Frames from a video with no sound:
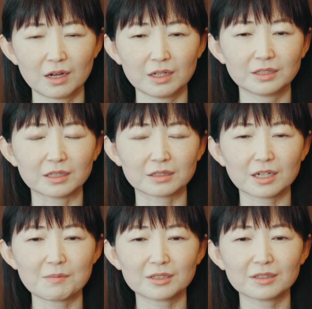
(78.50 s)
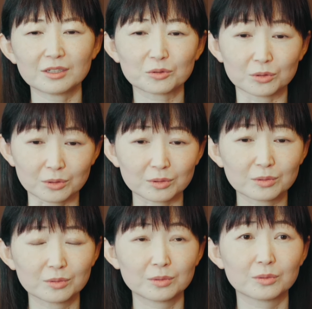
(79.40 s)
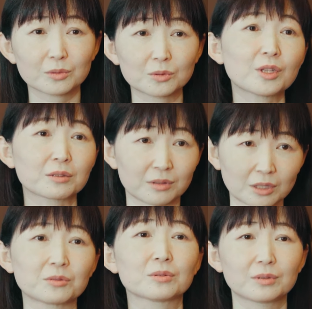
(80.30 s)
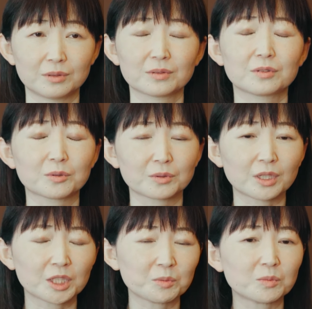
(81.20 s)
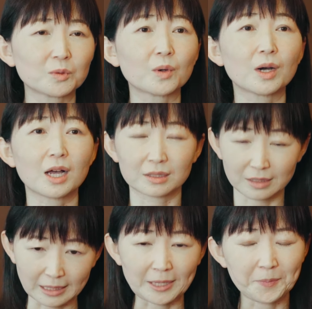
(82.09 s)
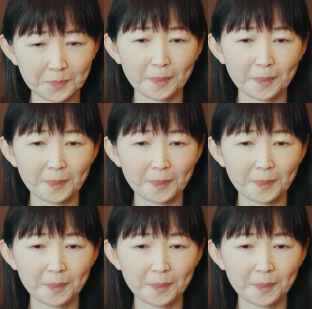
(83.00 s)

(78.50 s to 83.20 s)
犯人って捕まった後、どうなるんだろうっていう素朴な疑問もあって、